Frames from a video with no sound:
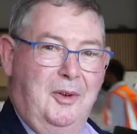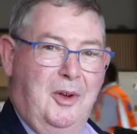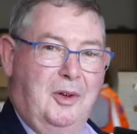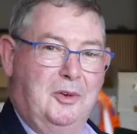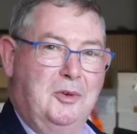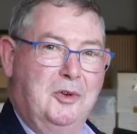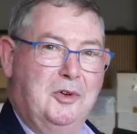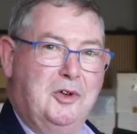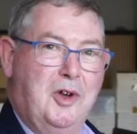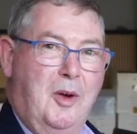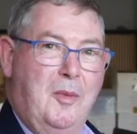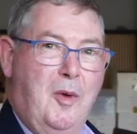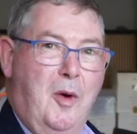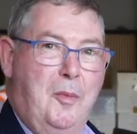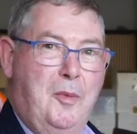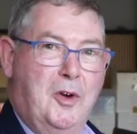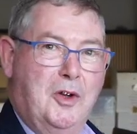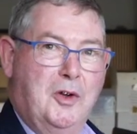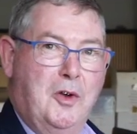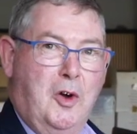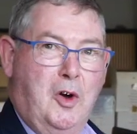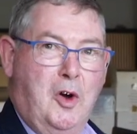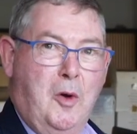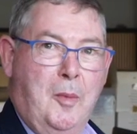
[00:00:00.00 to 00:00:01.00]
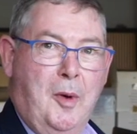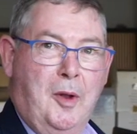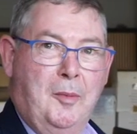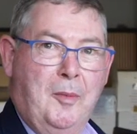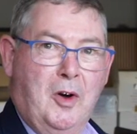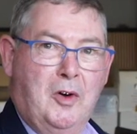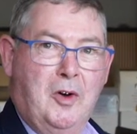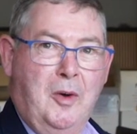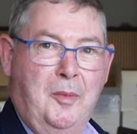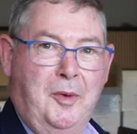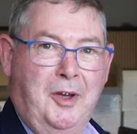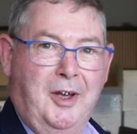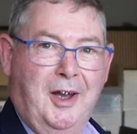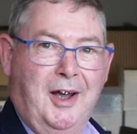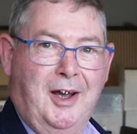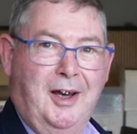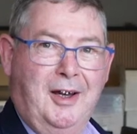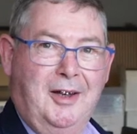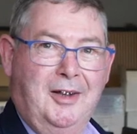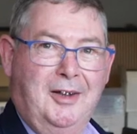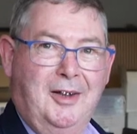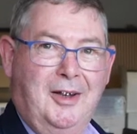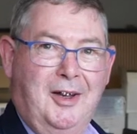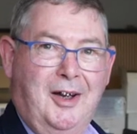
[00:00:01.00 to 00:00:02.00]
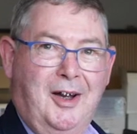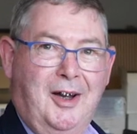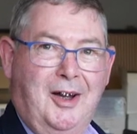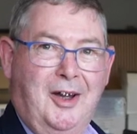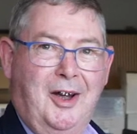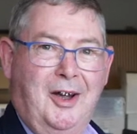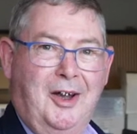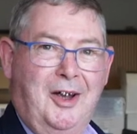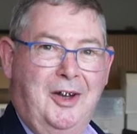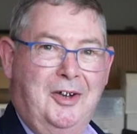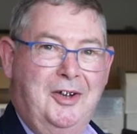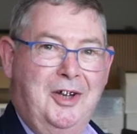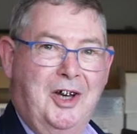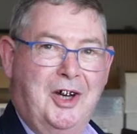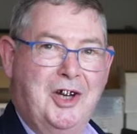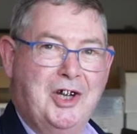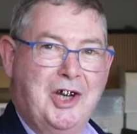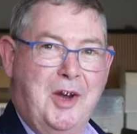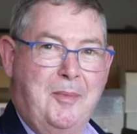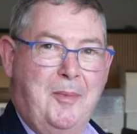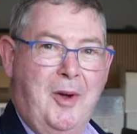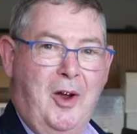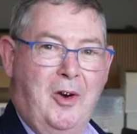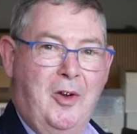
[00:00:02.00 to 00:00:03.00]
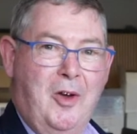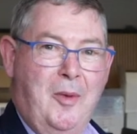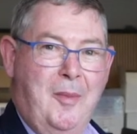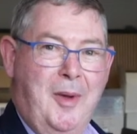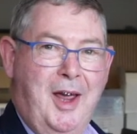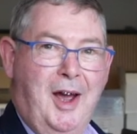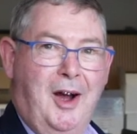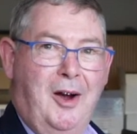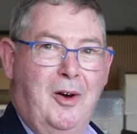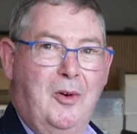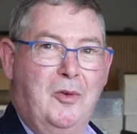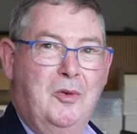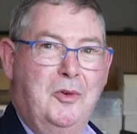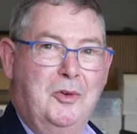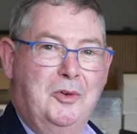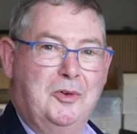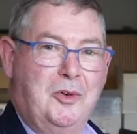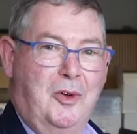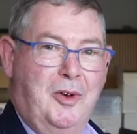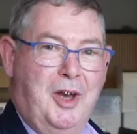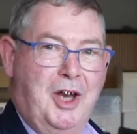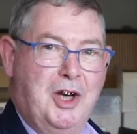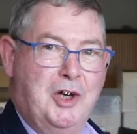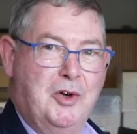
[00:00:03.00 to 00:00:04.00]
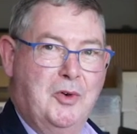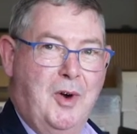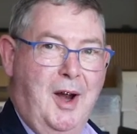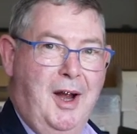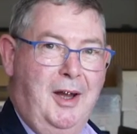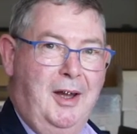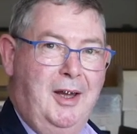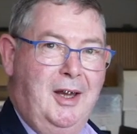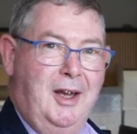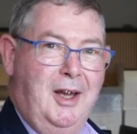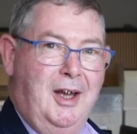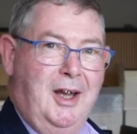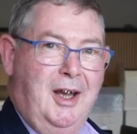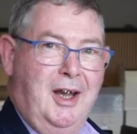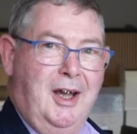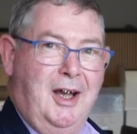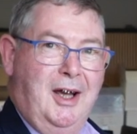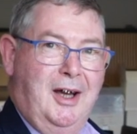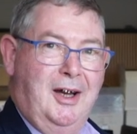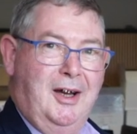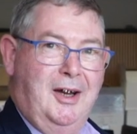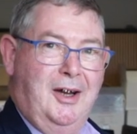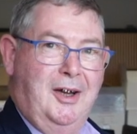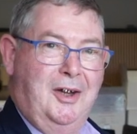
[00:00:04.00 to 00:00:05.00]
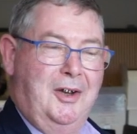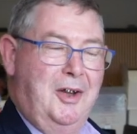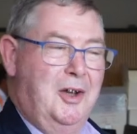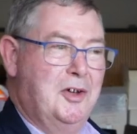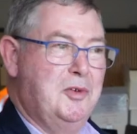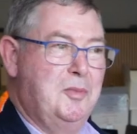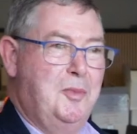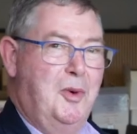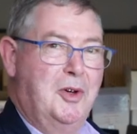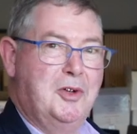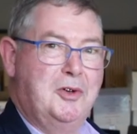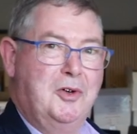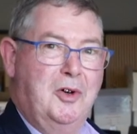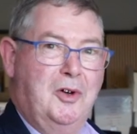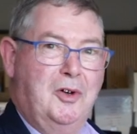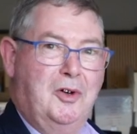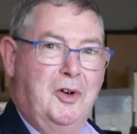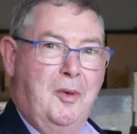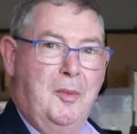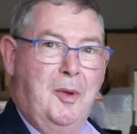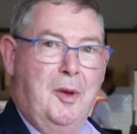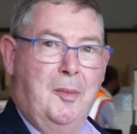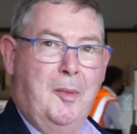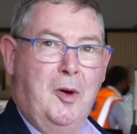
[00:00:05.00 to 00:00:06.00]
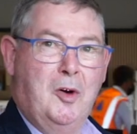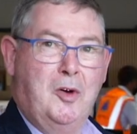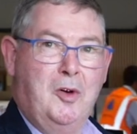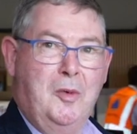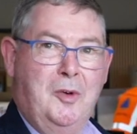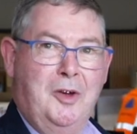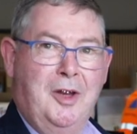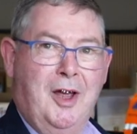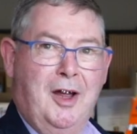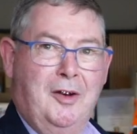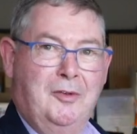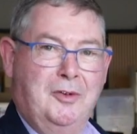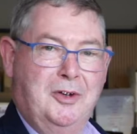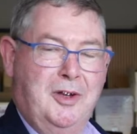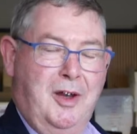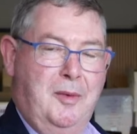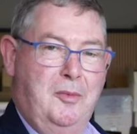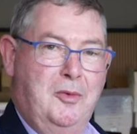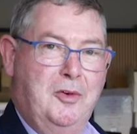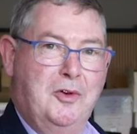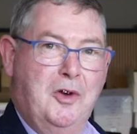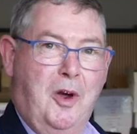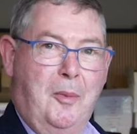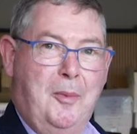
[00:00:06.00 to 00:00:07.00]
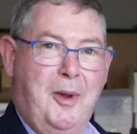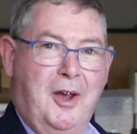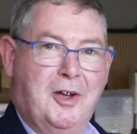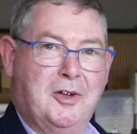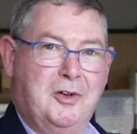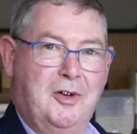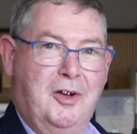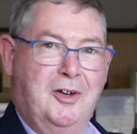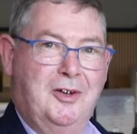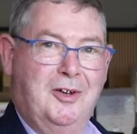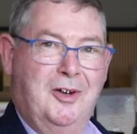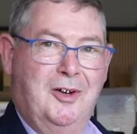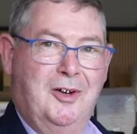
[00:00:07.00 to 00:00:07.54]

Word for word: nous sommes au poste de commandement communal, euh, dirigé par le maire ou son adjoint. Euh, dans ce poste de commandement communal, vous avez plusieurs personnes